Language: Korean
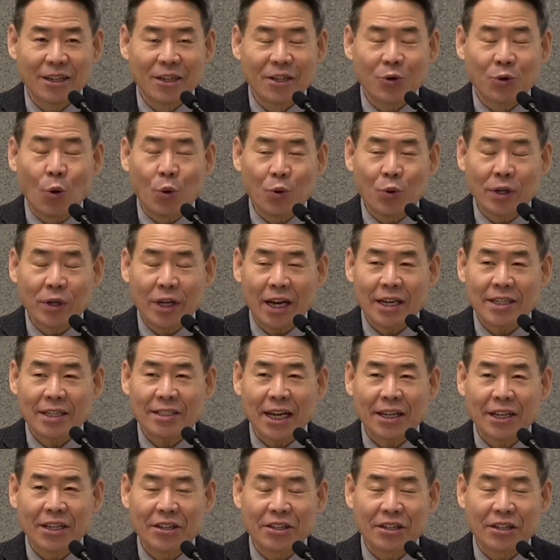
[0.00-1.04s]
공회
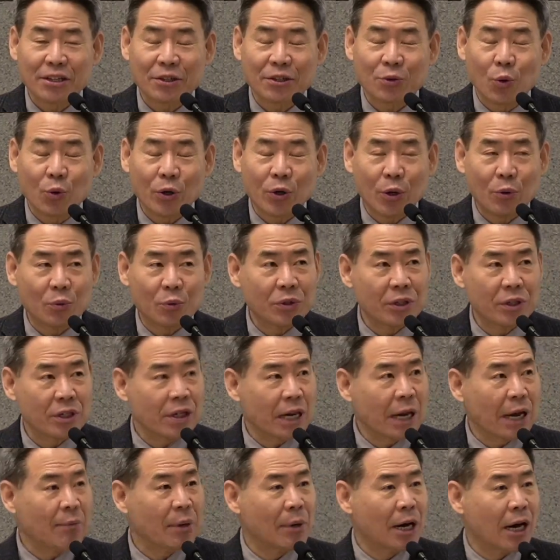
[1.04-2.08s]
사내들인 공회원들이
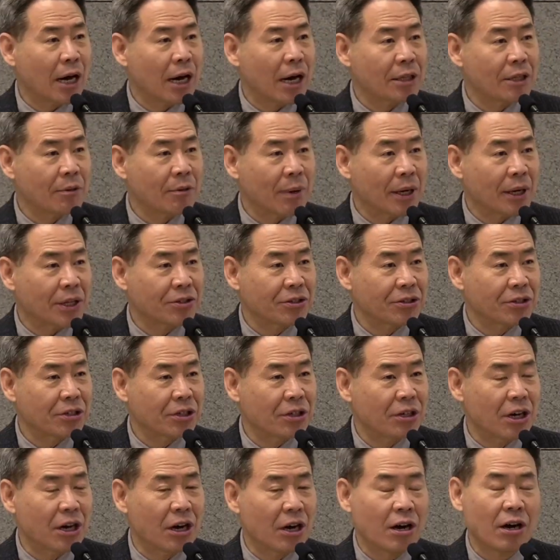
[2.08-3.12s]
가만히
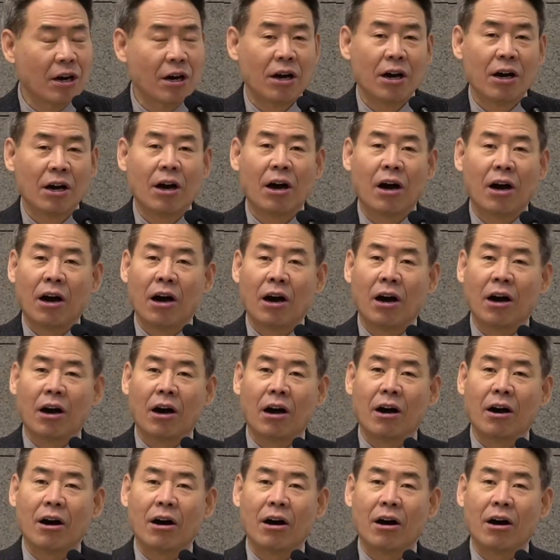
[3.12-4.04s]
봤더니까 아.